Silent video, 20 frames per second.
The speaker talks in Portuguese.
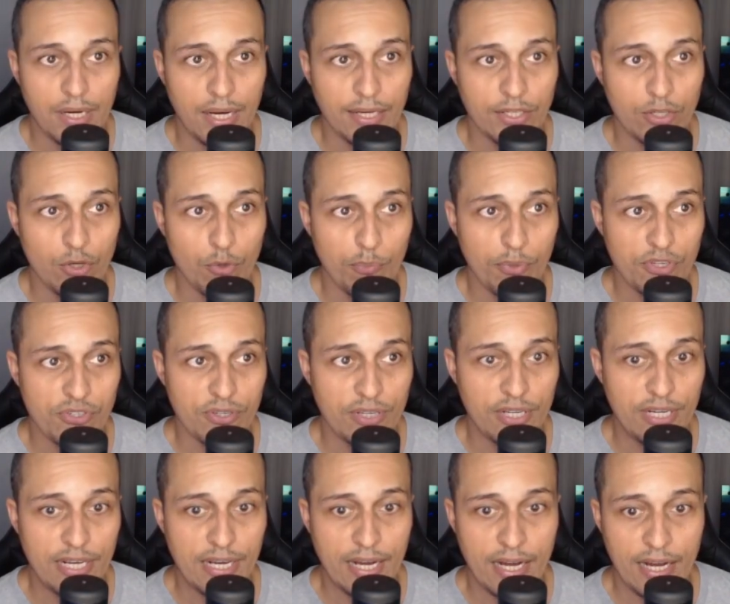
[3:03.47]
Aqui eu posso
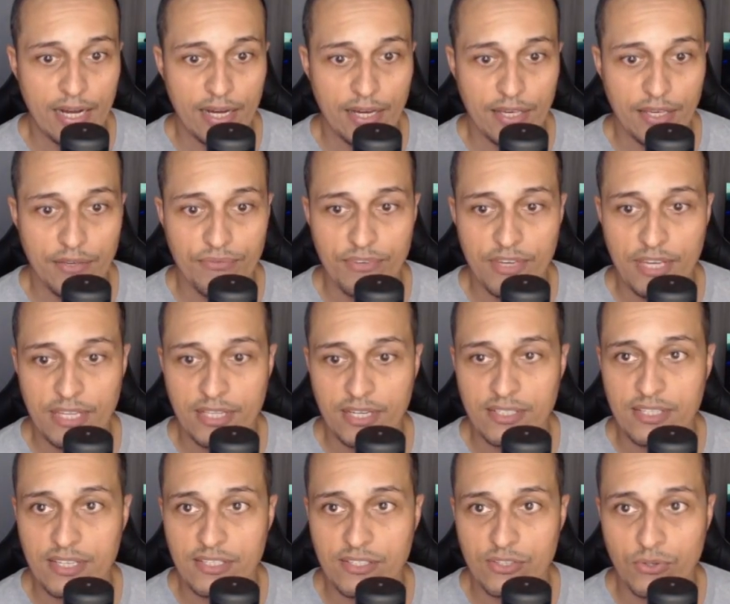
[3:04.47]
clicar e ver a
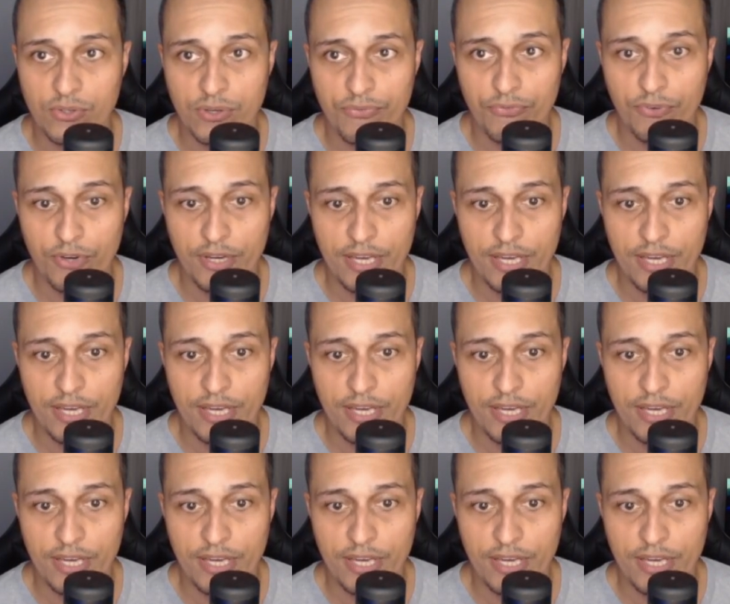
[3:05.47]
transação que foi